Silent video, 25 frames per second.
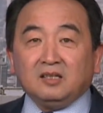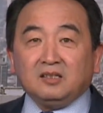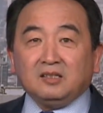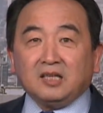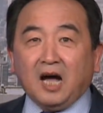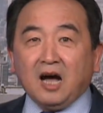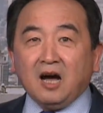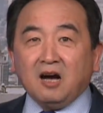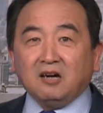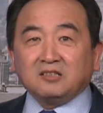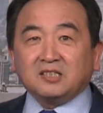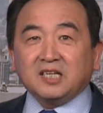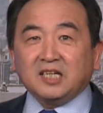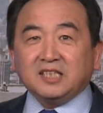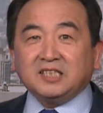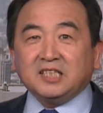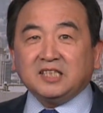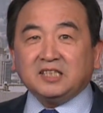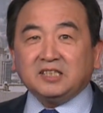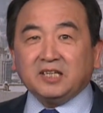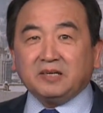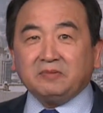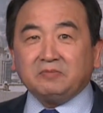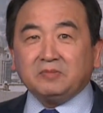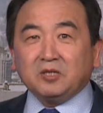那好，这
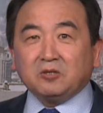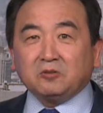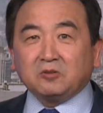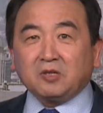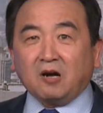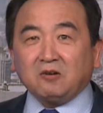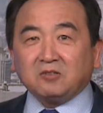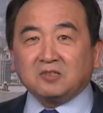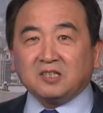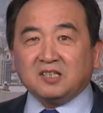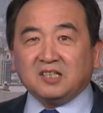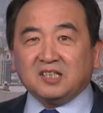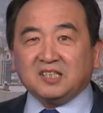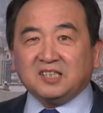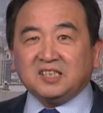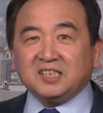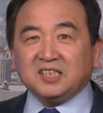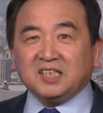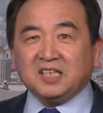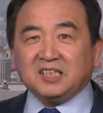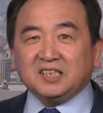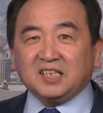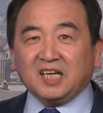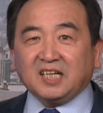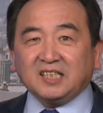期节目就到这里，
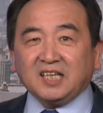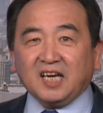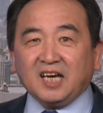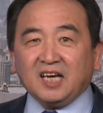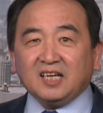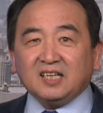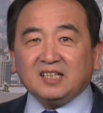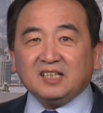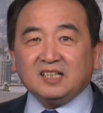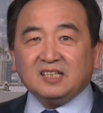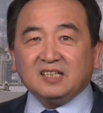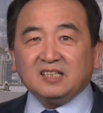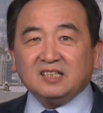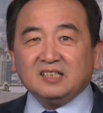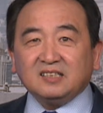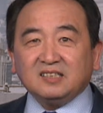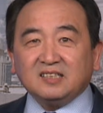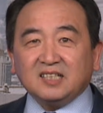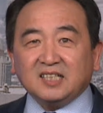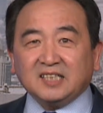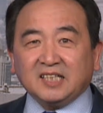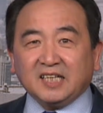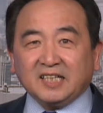谢谢大家，再